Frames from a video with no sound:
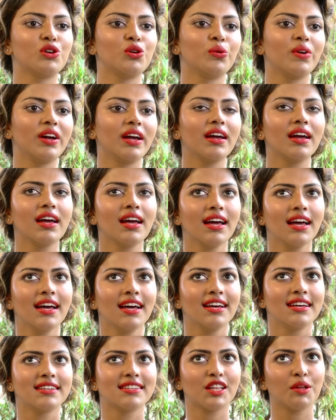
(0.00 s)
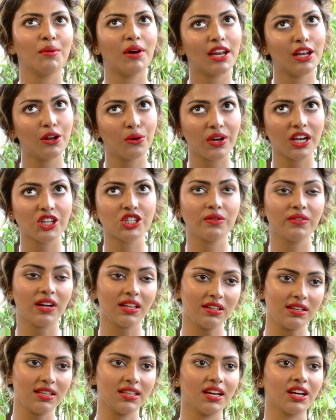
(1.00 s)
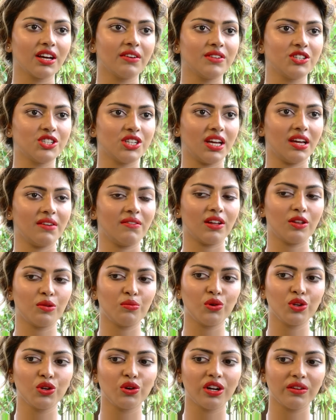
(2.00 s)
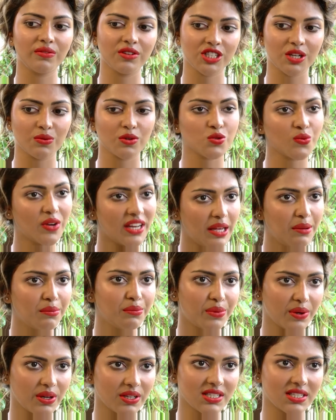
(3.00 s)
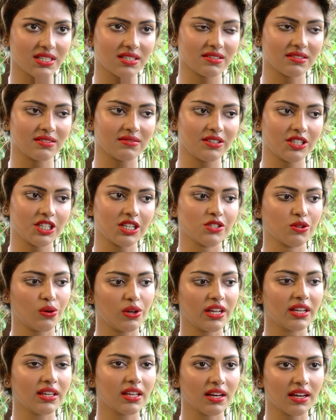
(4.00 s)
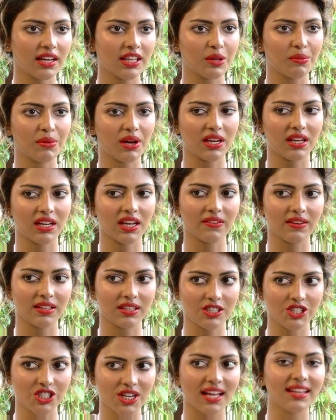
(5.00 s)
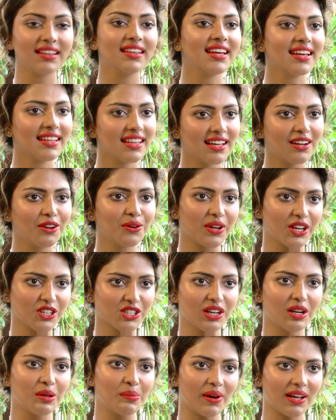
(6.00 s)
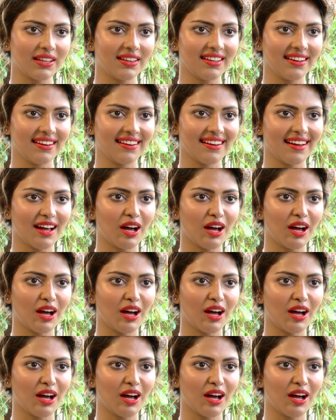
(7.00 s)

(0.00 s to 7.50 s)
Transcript: சொல்லுவேன் இந்த மாதிரி லொக்கேஷன் வந்துருந்தாங்க விஜய் வரும்போது கூட விஜய் வாஸ் வெரி இம்ப்ரெஸ்ட் விஜய் சொல்லியிருந்தாங்க இந்த மாதிரி நான் வந்து சாந்தியை லொக்கேஷனில் பார்த்தேன்